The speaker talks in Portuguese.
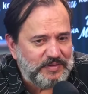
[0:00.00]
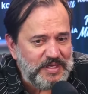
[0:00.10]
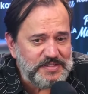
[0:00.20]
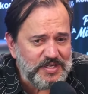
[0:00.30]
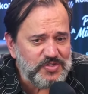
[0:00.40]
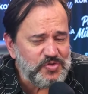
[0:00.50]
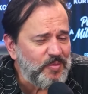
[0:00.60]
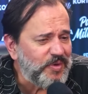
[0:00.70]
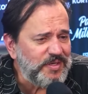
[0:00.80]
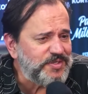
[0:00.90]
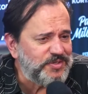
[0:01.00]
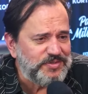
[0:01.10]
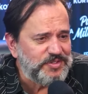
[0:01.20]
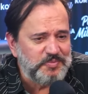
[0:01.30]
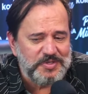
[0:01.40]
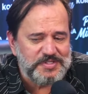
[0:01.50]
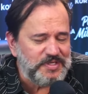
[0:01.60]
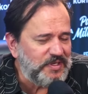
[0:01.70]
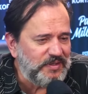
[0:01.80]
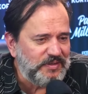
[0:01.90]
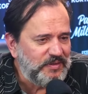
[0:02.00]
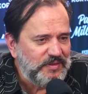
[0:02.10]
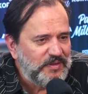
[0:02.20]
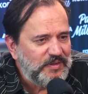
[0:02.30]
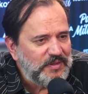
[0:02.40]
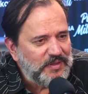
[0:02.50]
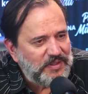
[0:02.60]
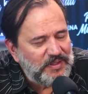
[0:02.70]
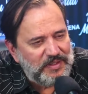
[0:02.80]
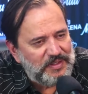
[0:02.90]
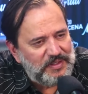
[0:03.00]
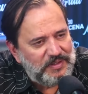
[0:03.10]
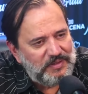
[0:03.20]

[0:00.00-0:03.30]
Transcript: sexualmente. É. Tipo assim. É, tem